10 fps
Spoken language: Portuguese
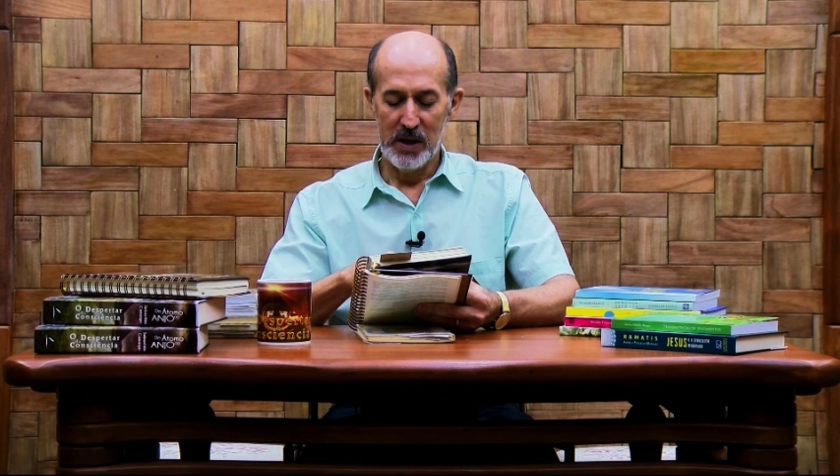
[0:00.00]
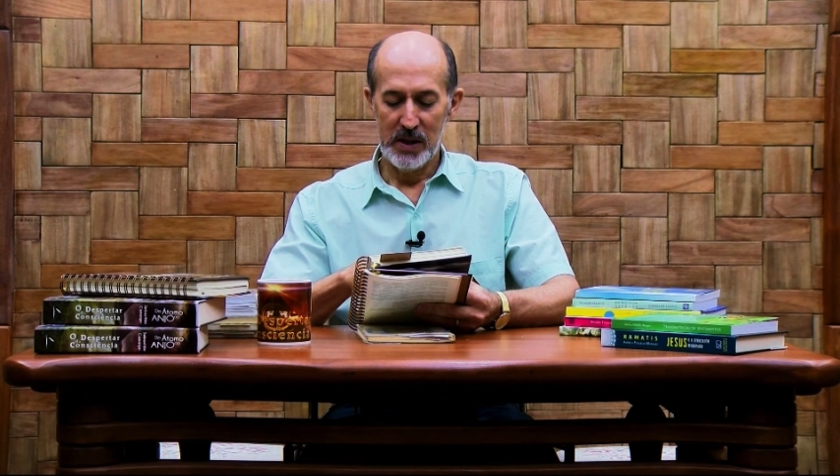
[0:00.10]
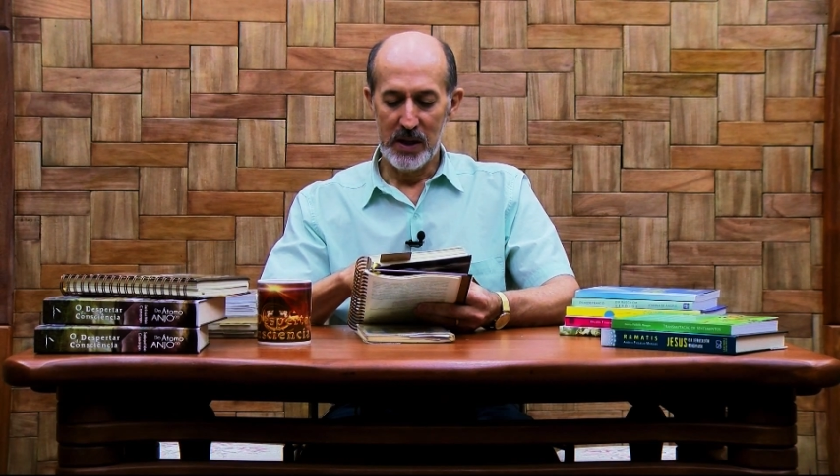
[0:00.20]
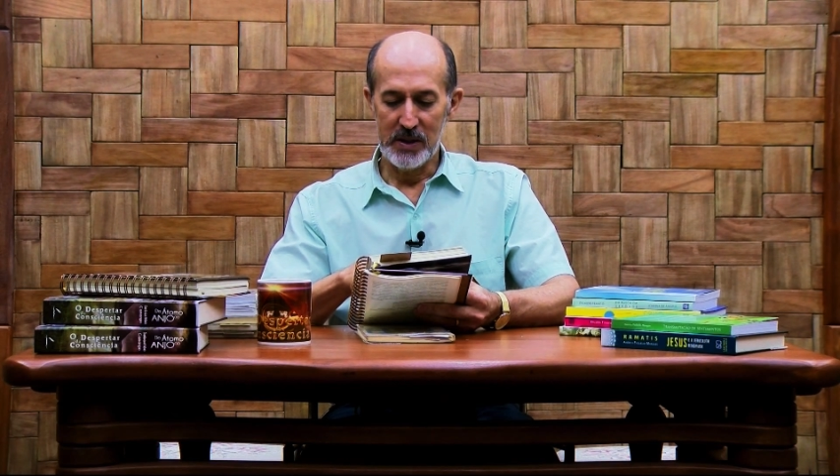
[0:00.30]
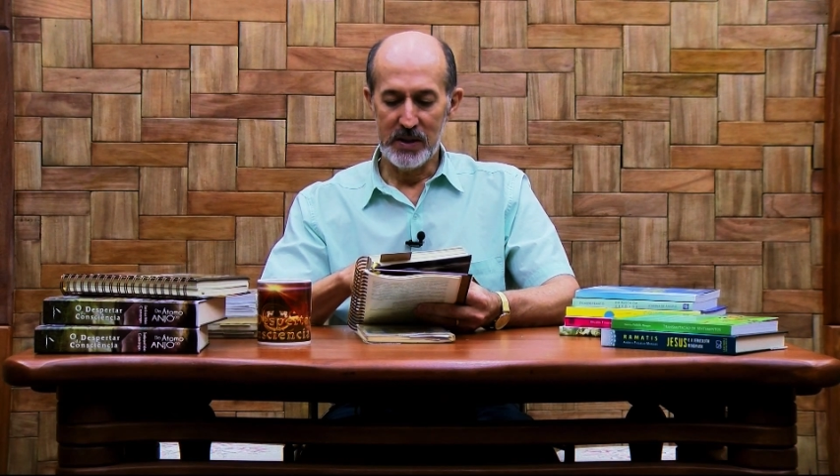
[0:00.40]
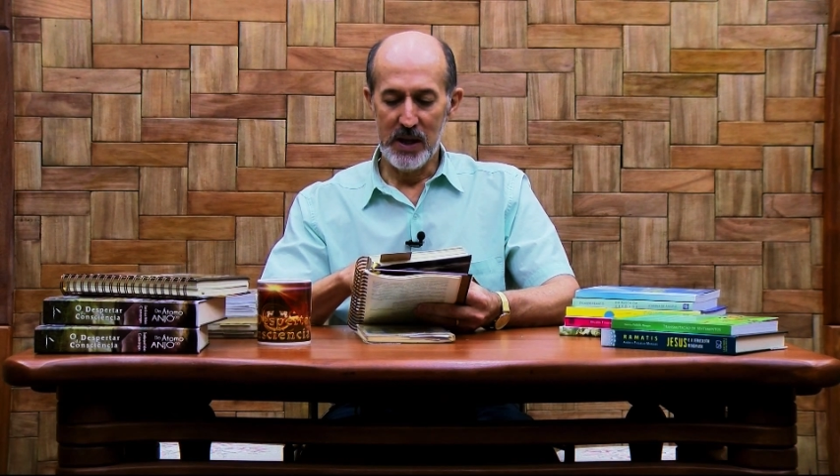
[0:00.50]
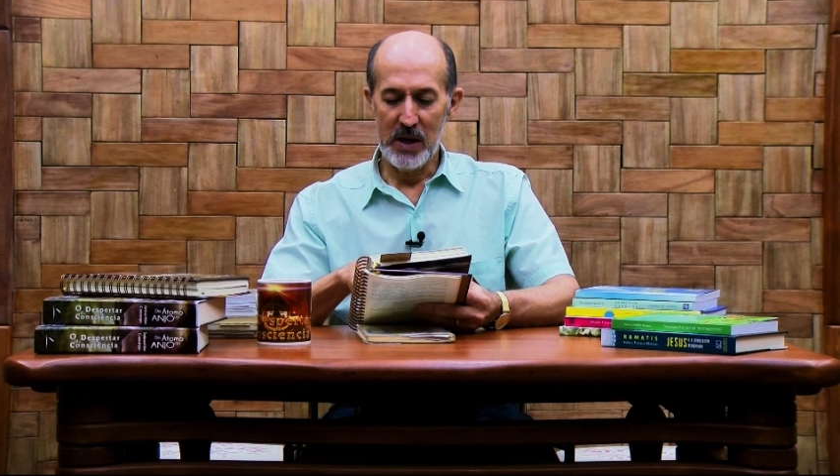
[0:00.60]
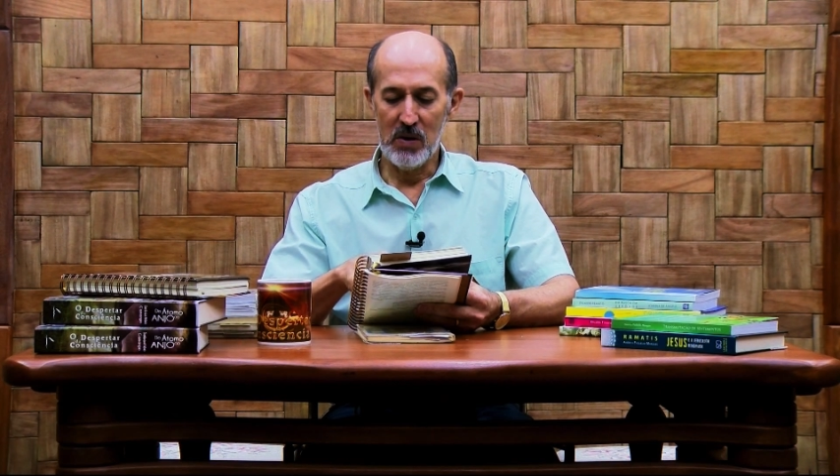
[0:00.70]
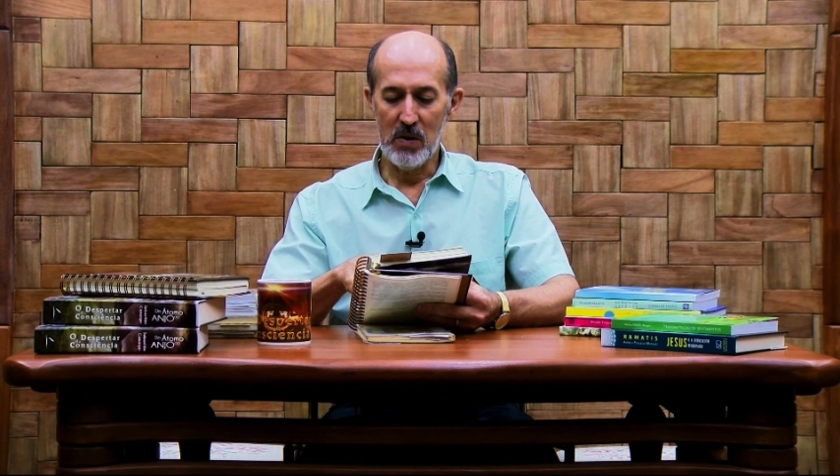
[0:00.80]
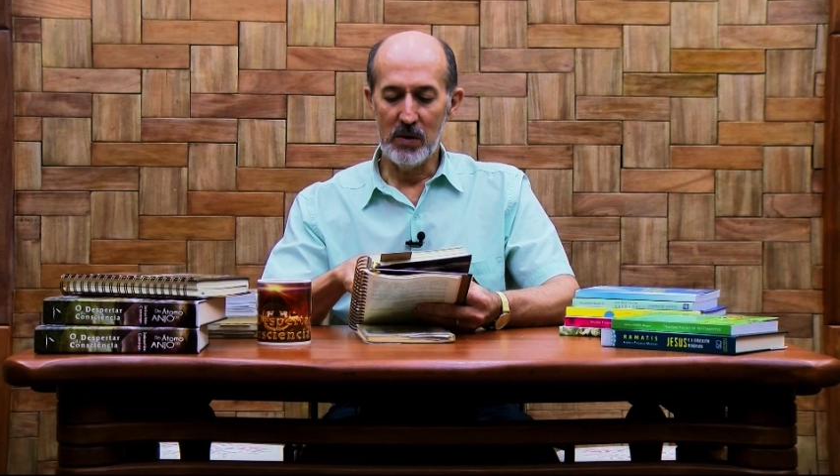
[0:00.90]
que se
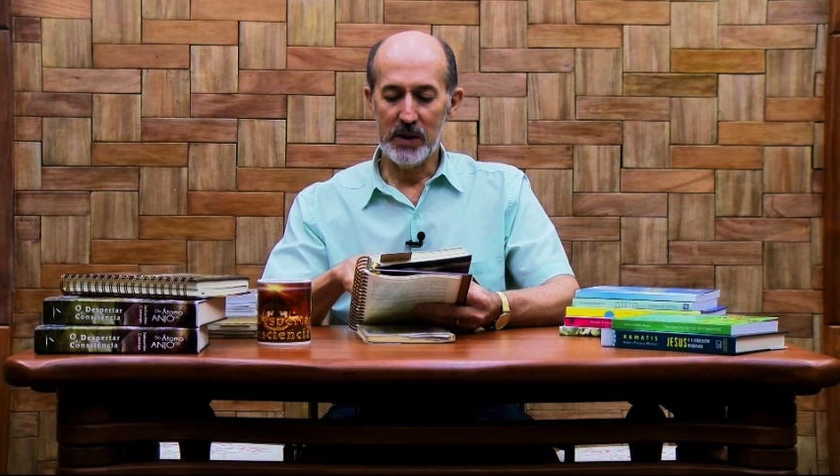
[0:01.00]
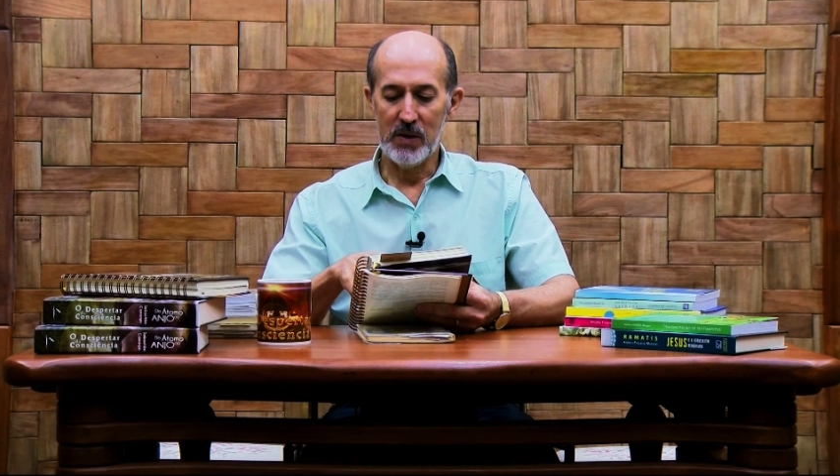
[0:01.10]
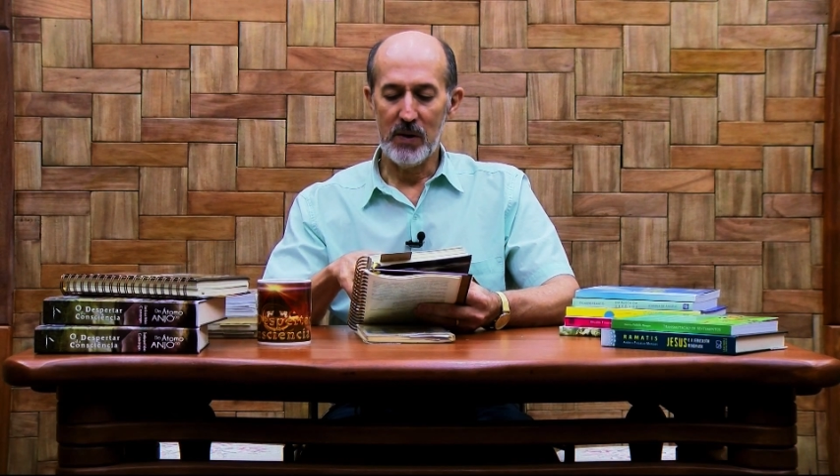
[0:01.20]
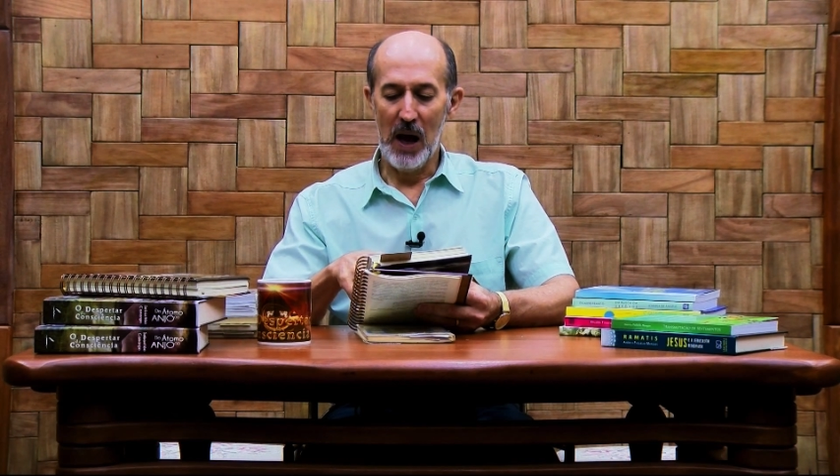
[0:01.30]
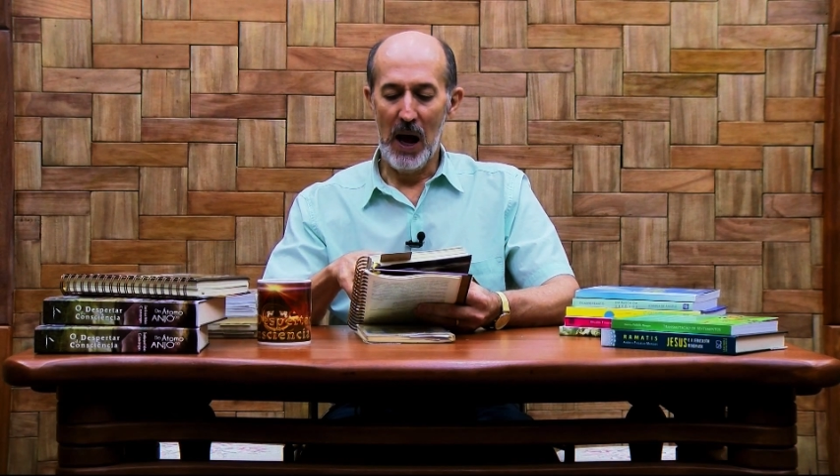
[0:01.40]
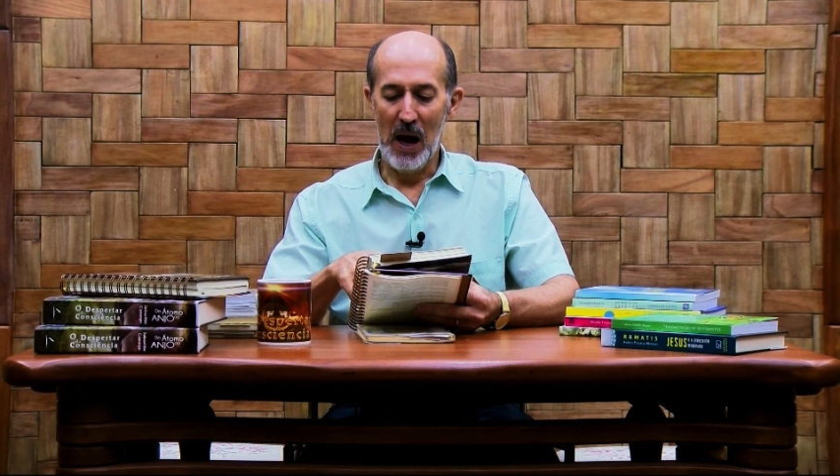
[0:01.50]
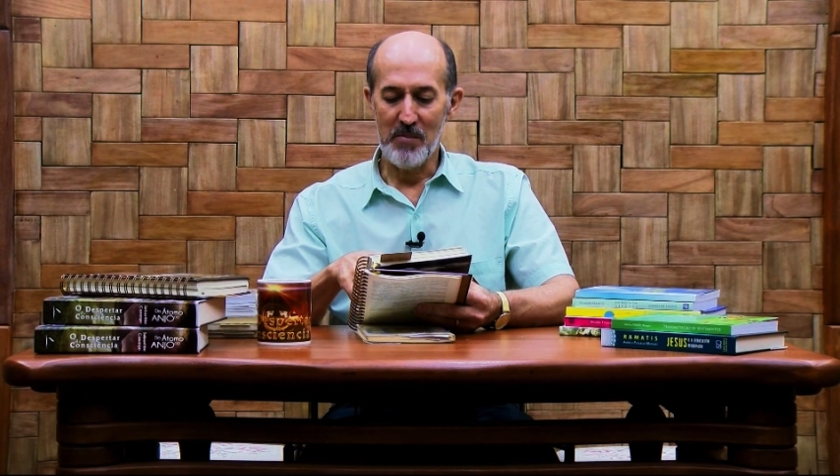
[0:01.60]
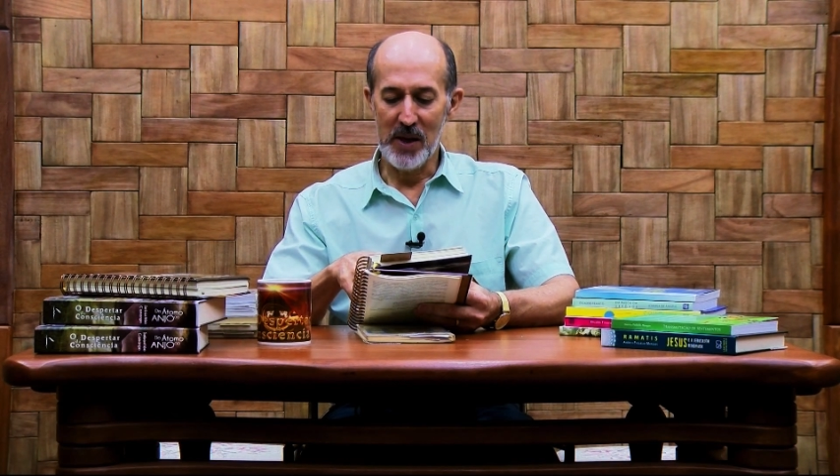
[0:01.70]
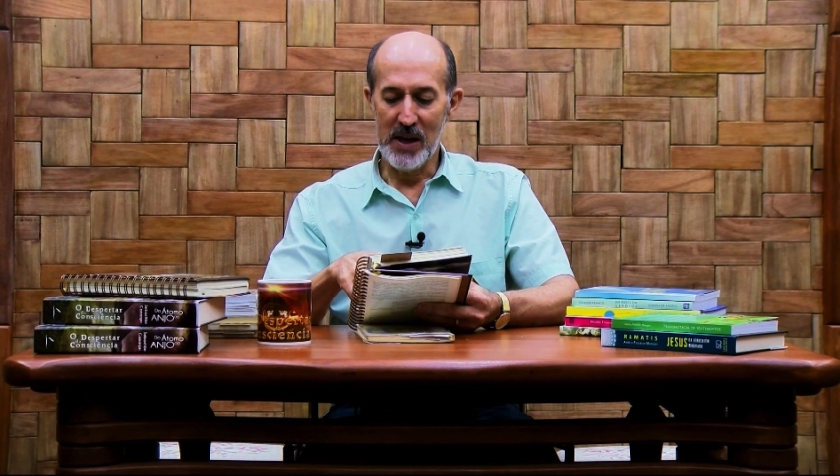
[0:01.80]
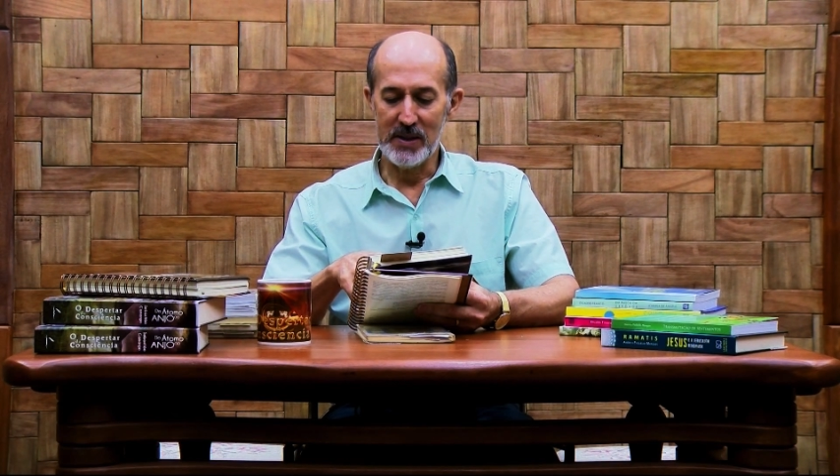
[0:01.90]
encontram à
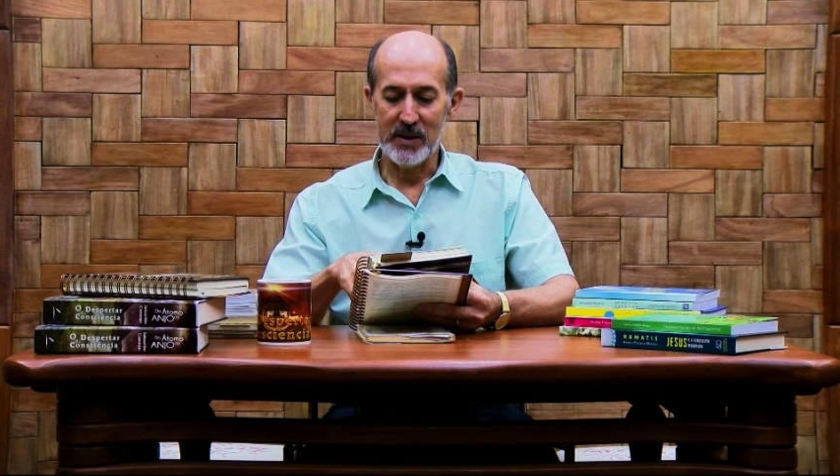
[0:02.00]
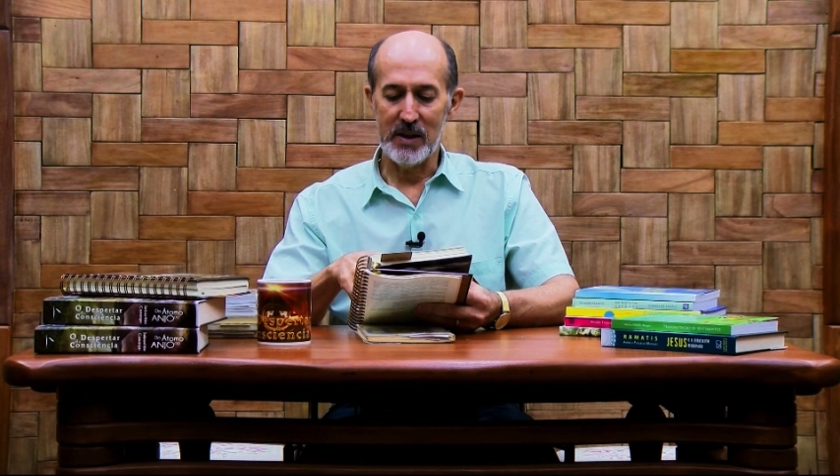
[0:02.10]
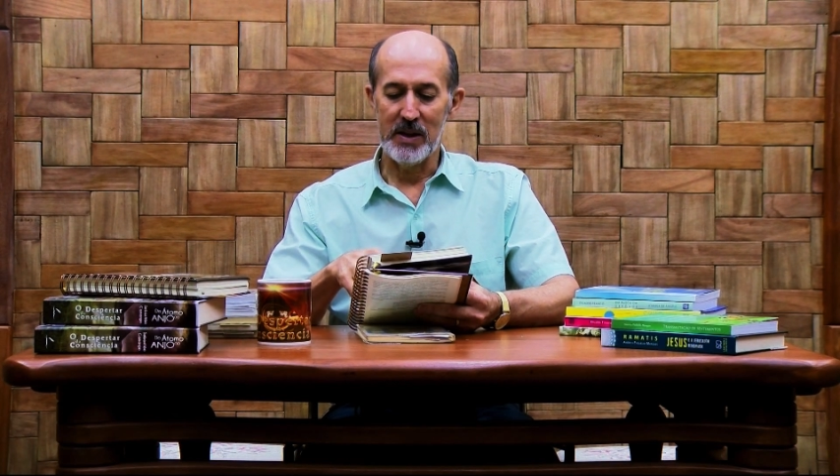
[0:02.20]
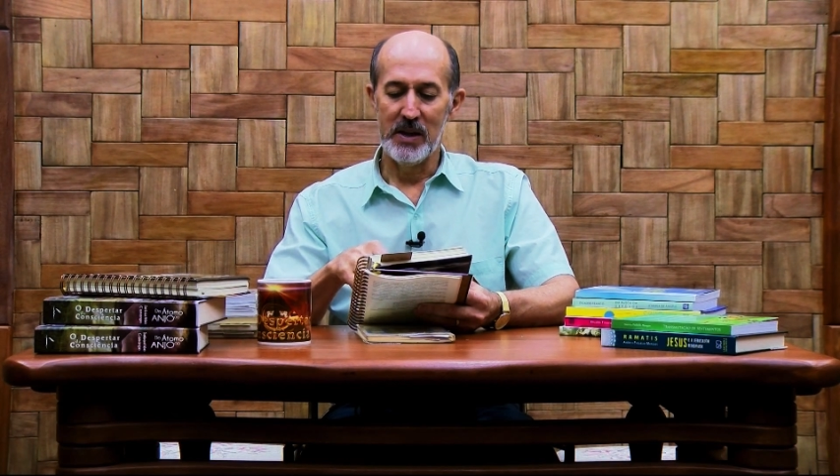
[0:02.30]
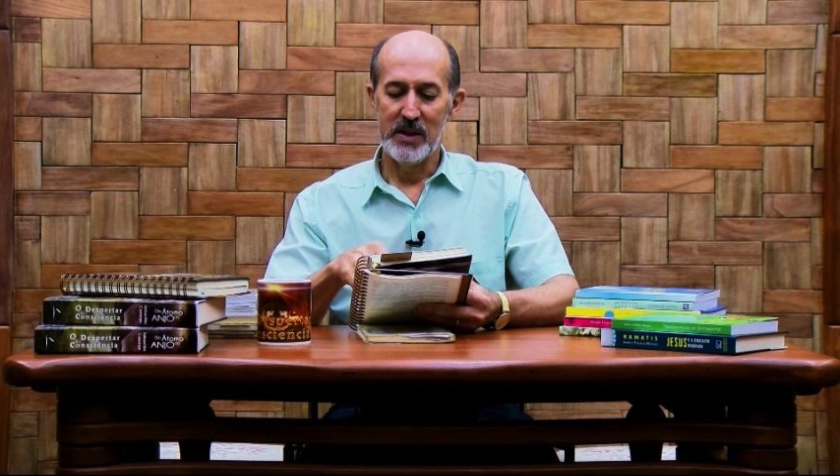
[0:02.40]
mesa